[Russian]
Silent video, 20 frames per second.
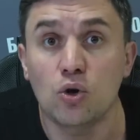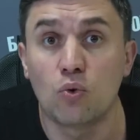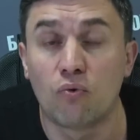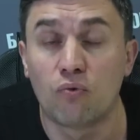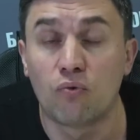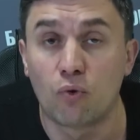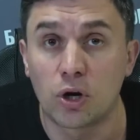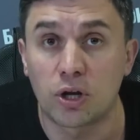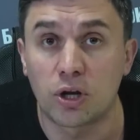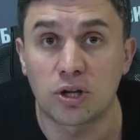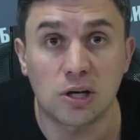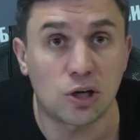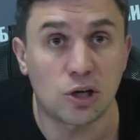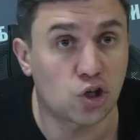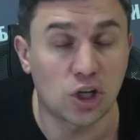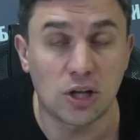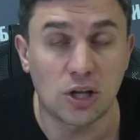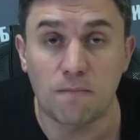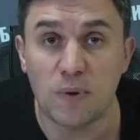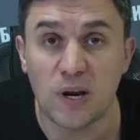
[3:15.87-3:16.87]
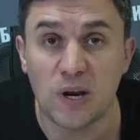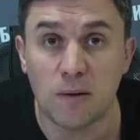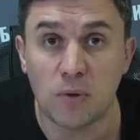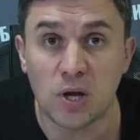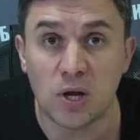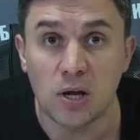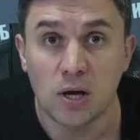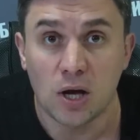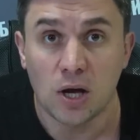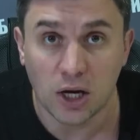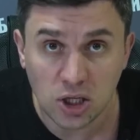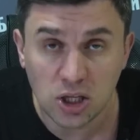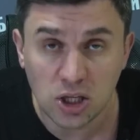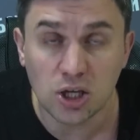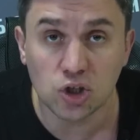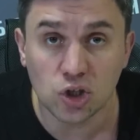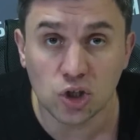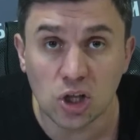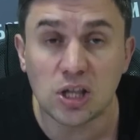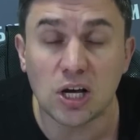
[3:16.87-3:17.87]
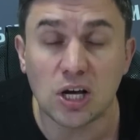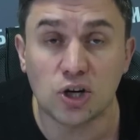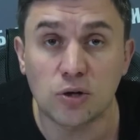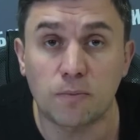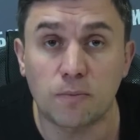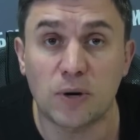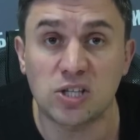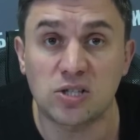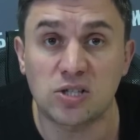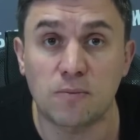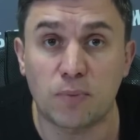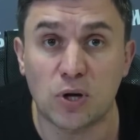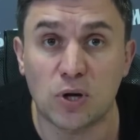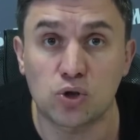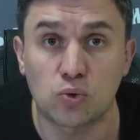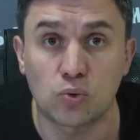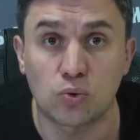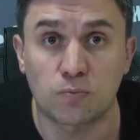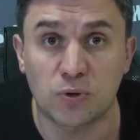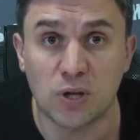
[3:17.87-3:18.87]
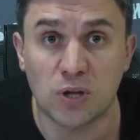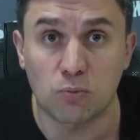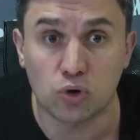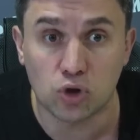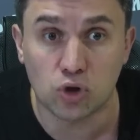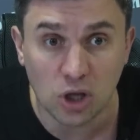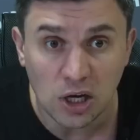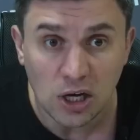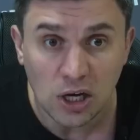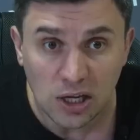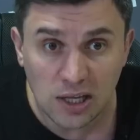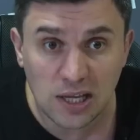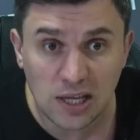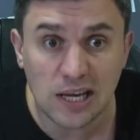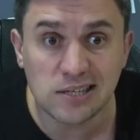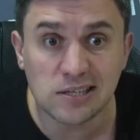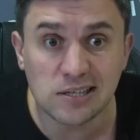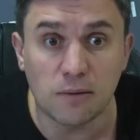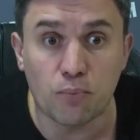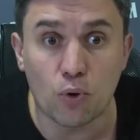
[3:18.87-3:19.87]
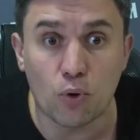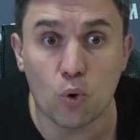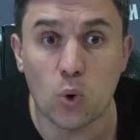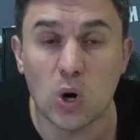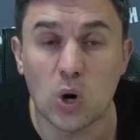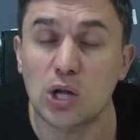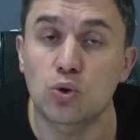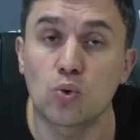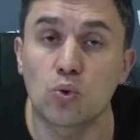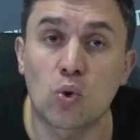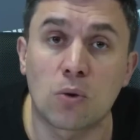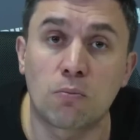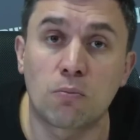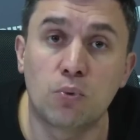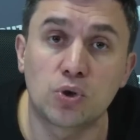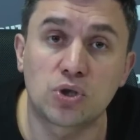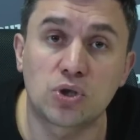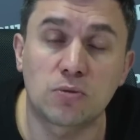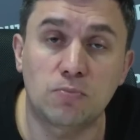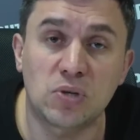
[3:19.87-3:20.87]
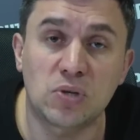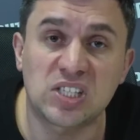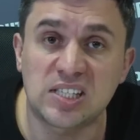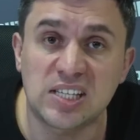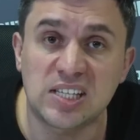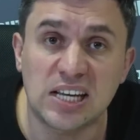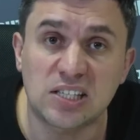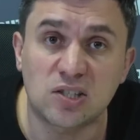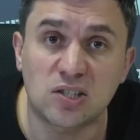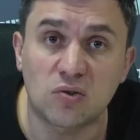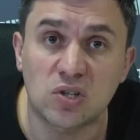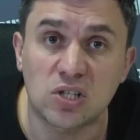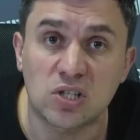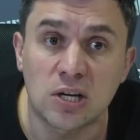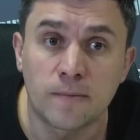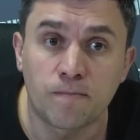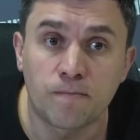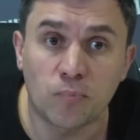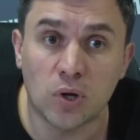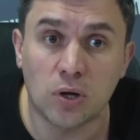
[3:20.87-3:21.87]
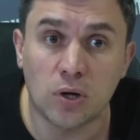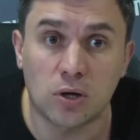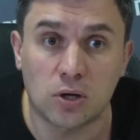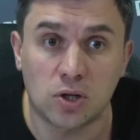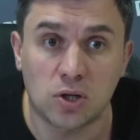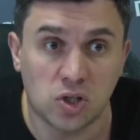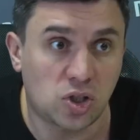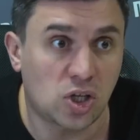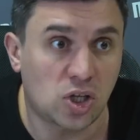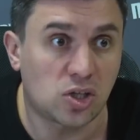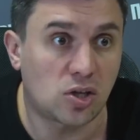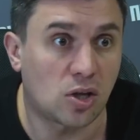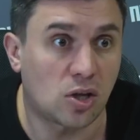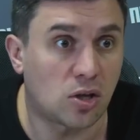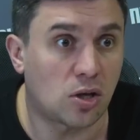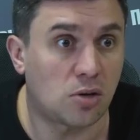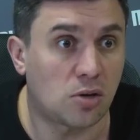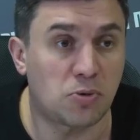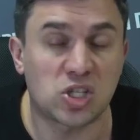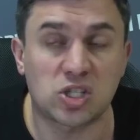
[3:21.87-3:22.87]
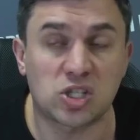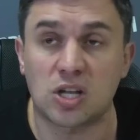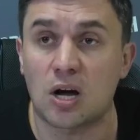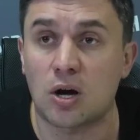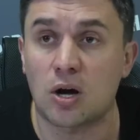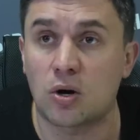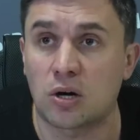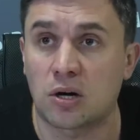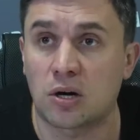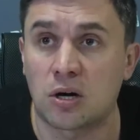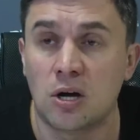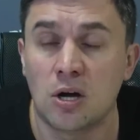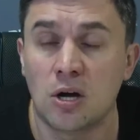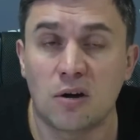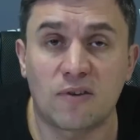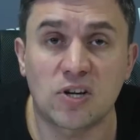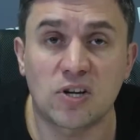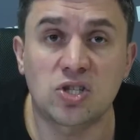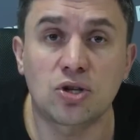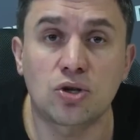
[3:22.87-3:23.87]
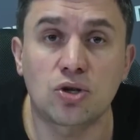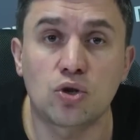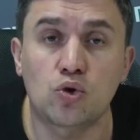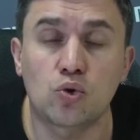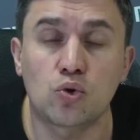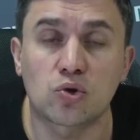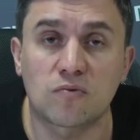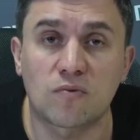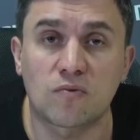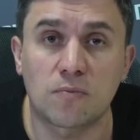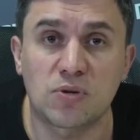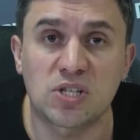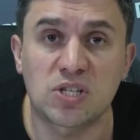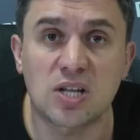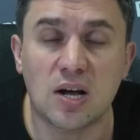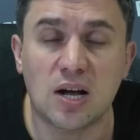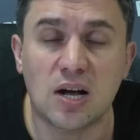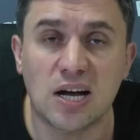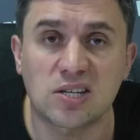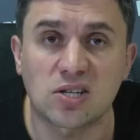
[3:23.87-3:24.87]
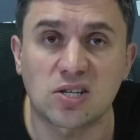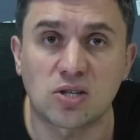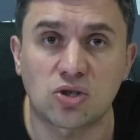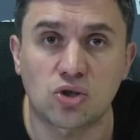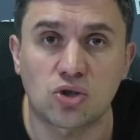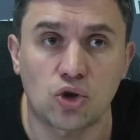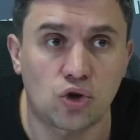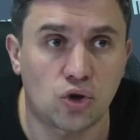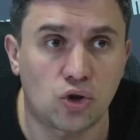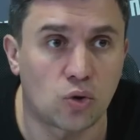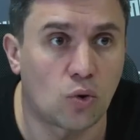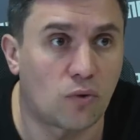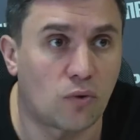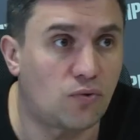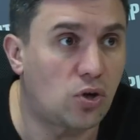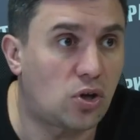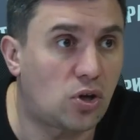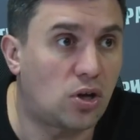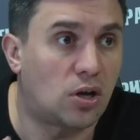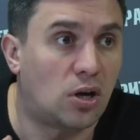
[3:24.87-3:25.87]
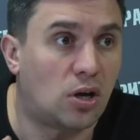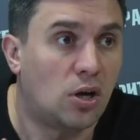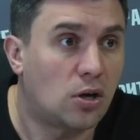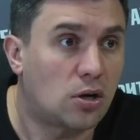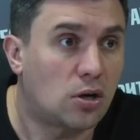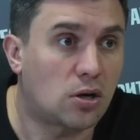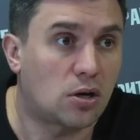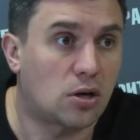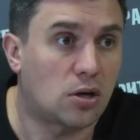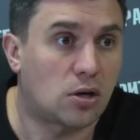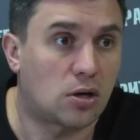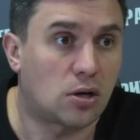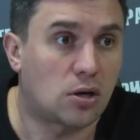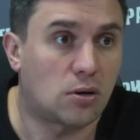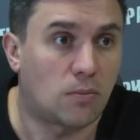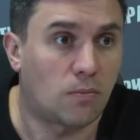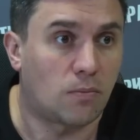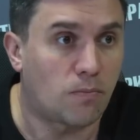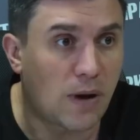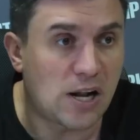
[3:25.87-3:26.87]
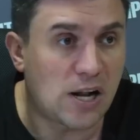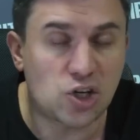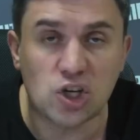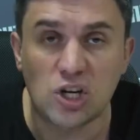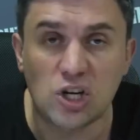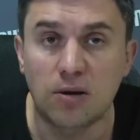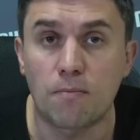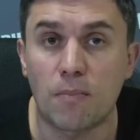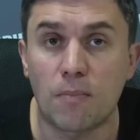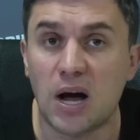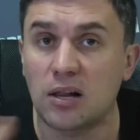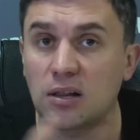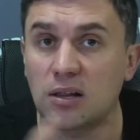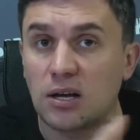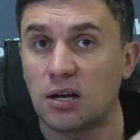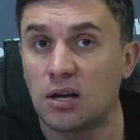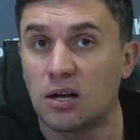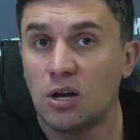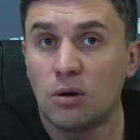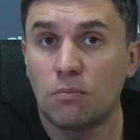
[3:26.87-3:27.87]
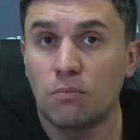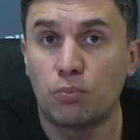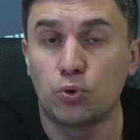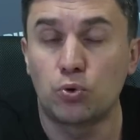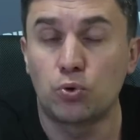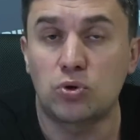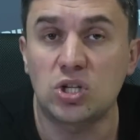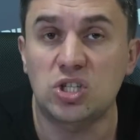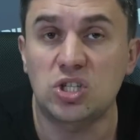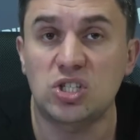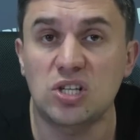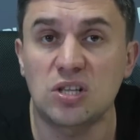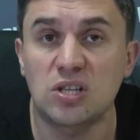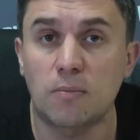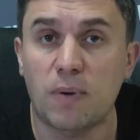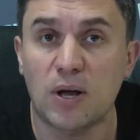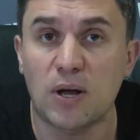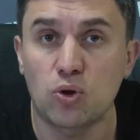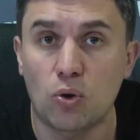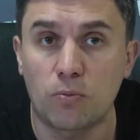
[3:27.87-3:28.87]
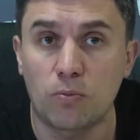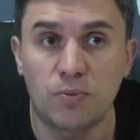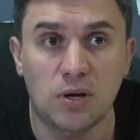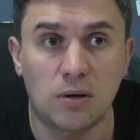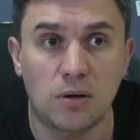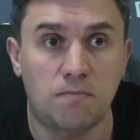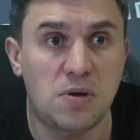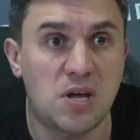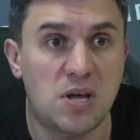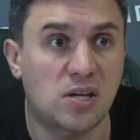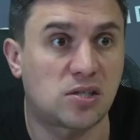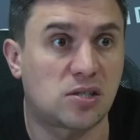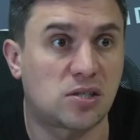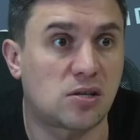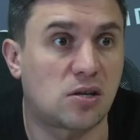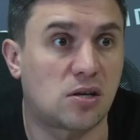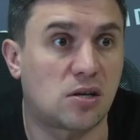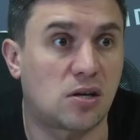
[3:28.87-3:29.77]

и уволены, лишены премий. Они должны также пойти под суд, потому что если прокуратура будет бездействовать, э, естественно, на местах возникнет чувство безнаказанности. Чиновники, большие и малые, будут идти на подобное без